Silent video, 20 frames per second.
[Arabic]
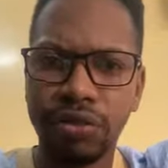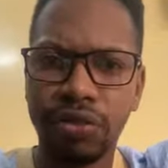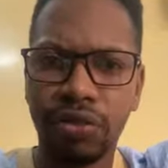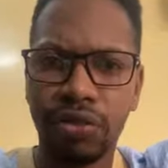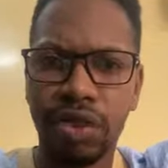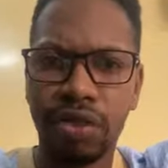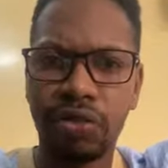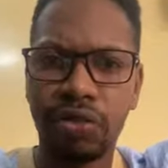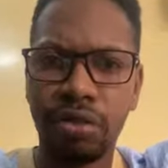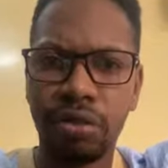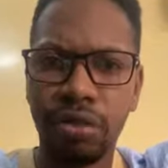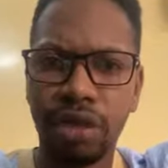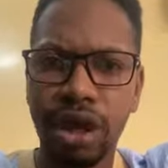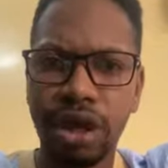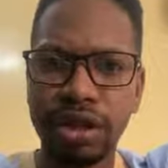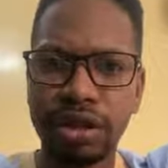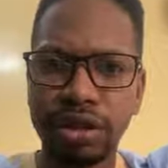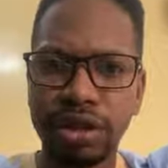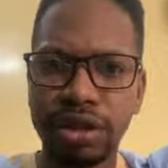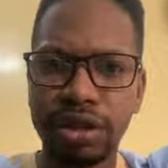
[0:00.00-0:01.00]
في وقت
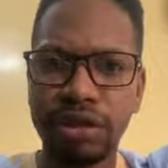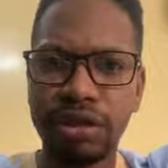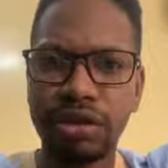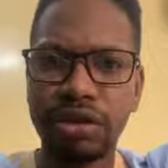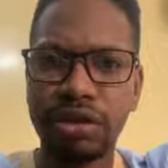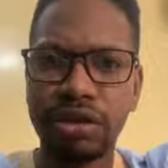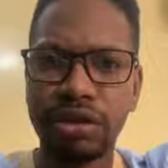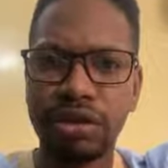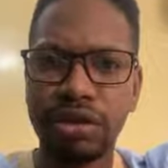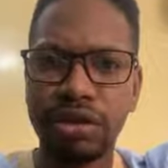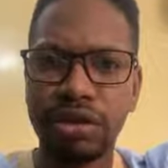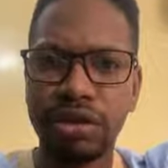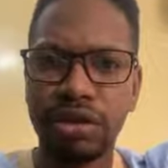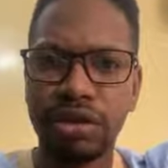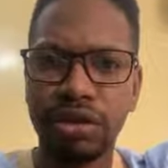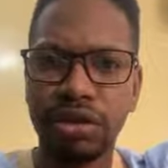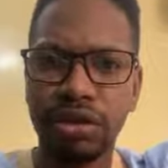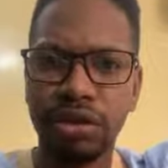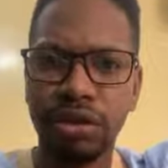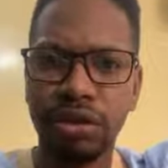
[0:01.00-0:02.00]
محدد
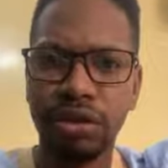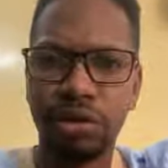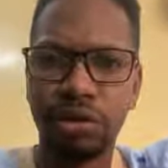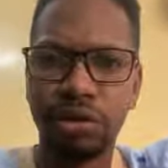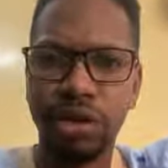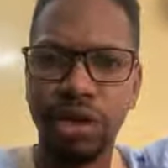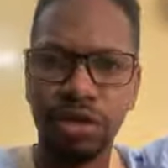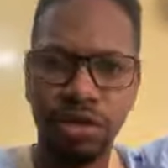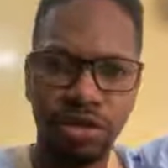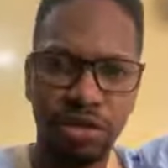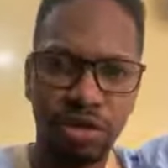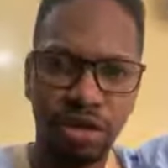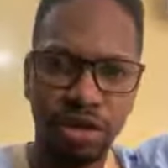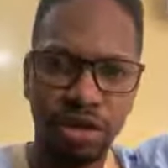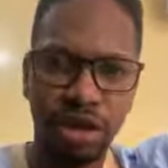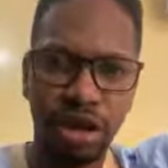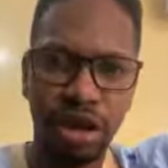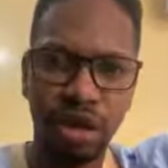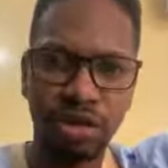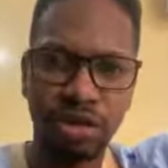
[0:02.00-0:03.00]
يومي
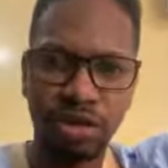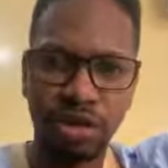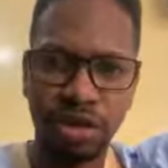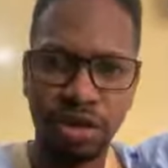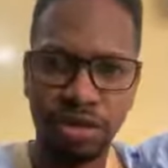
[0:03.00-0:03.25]
16